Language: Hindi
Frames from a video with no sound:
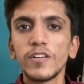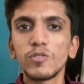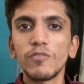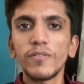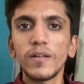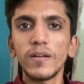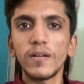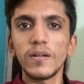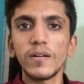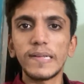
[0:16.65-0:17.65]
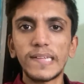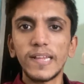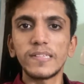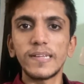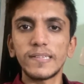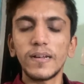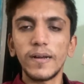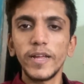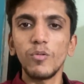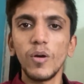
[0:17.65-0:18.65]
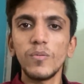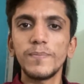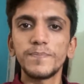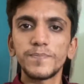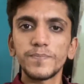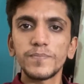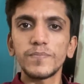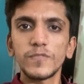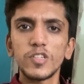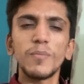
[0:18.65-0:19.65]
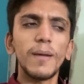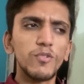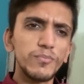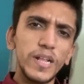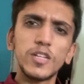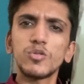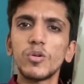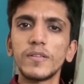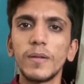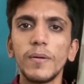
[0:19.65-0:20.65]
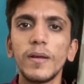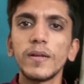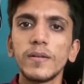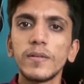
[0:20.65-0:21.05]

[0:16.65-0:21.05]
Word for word: तो फिर uh, इसलिए जस्ट रेडी हुआ हूँ तो मैं आपको मिलता हूँ थोड़ी देर में